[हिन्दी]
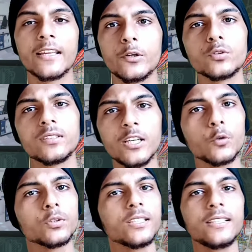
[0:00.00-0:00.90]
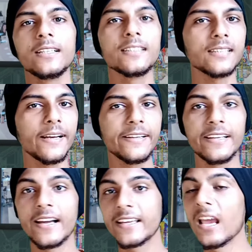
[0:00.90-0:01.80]
कि उसने उसी दिन डिसाइड
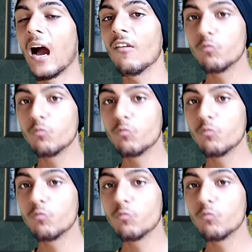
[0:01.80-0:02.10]
किया कि